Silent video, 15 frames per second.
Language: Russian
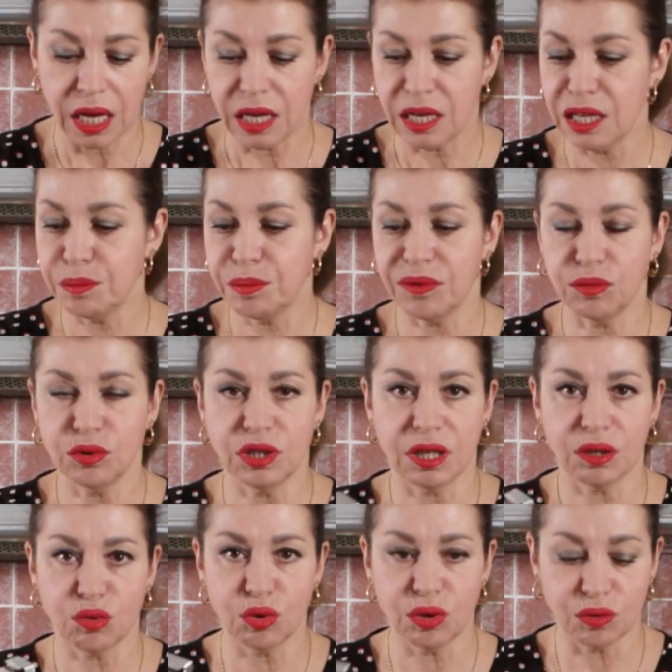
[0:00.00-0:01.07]
Либо вот
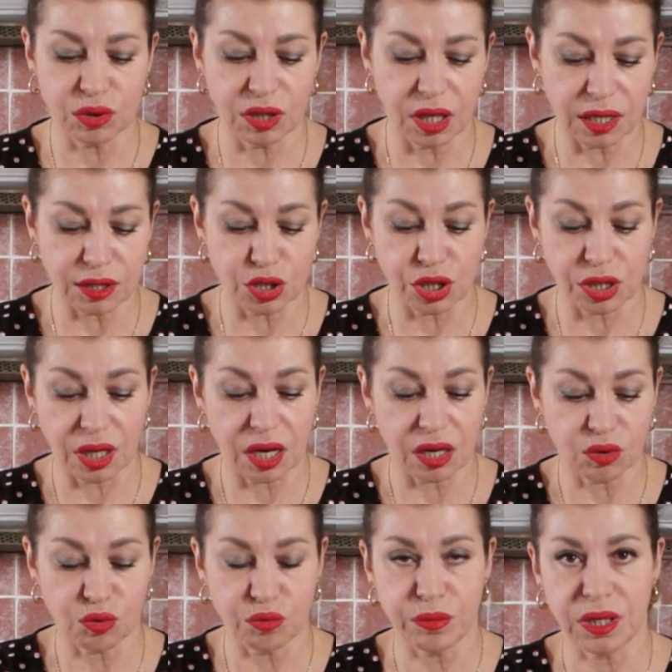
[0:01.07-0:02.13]
такой вот гаджет,
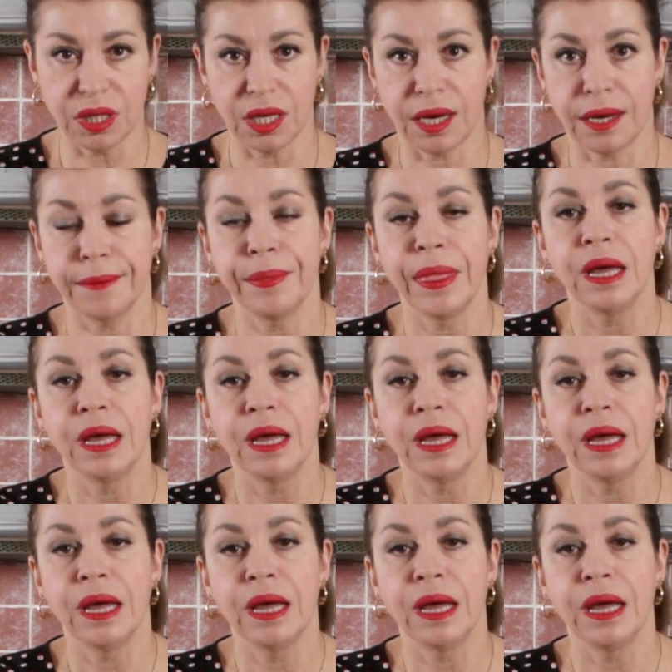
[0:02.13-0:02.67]
как у меня.